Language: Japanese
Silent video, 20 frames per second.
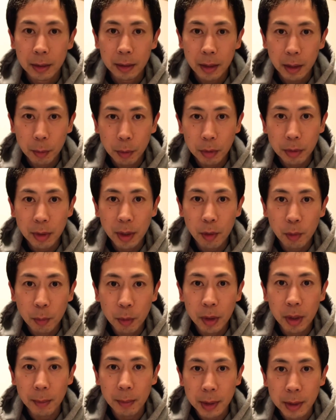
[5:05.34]
て僕は思っ
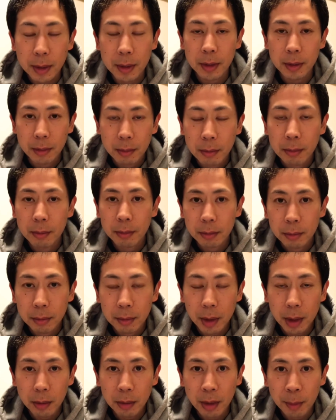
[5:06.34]
てます
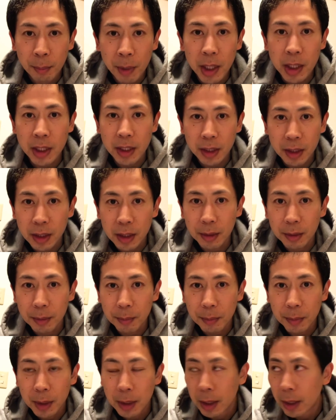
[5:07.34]
なので毎日
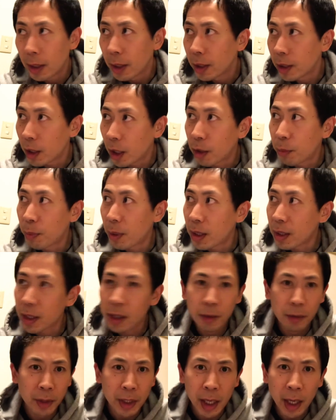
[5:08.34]

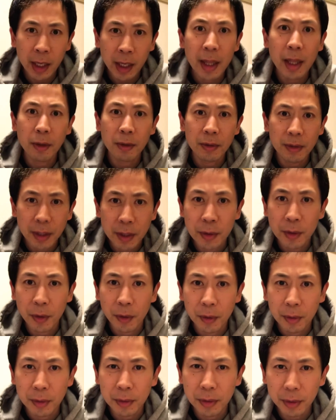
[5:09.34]
100%やれてるんですよ
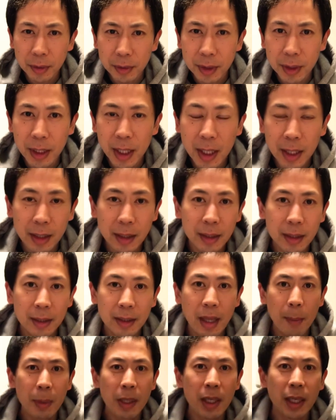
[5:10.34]
どんな
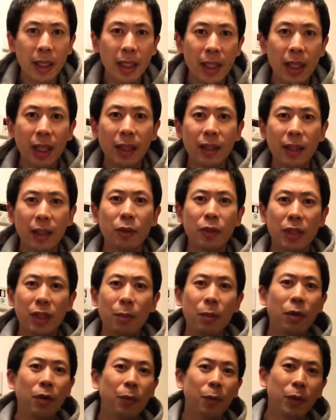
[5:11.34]
ダメな日だったとして
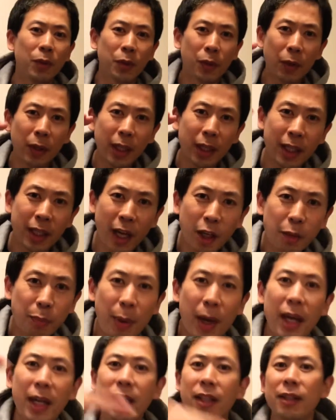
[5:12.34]
ももうそれが
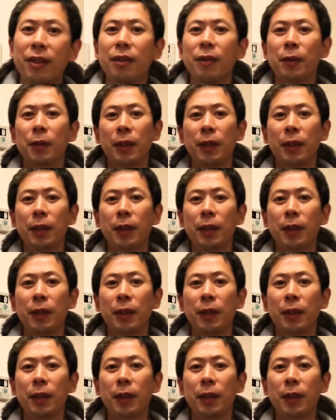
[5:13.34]
100%なんです